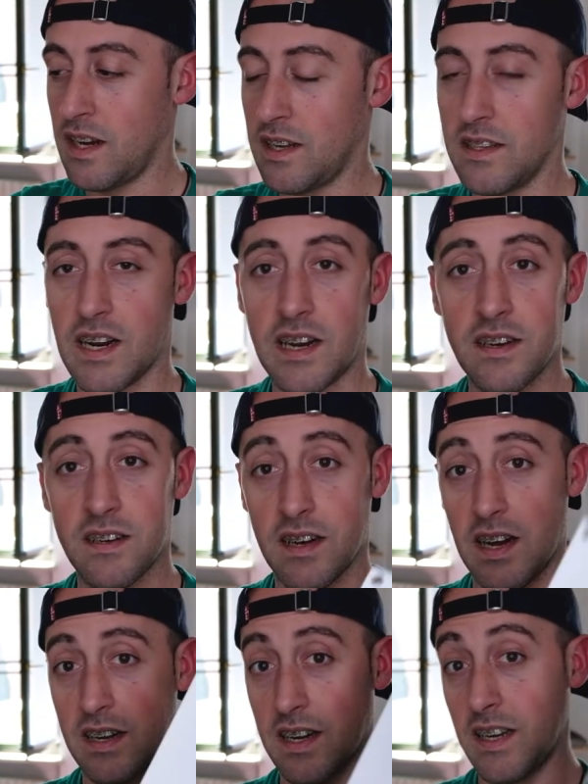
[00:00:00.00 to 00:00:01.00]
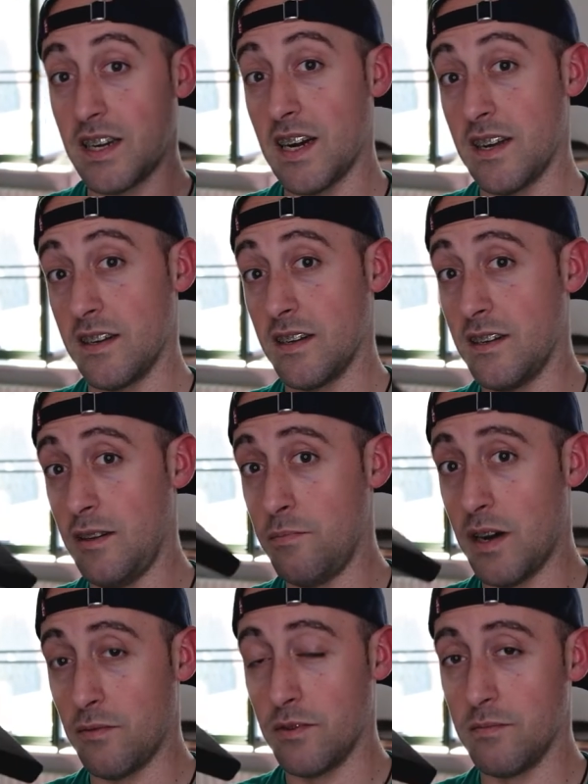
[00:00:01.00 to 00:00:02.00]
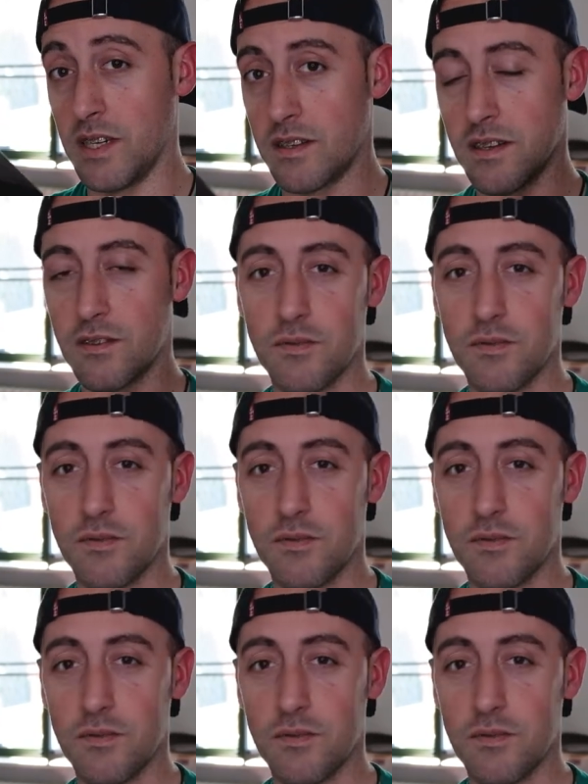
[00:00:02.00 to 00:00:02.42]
andrà a caricare il power bank.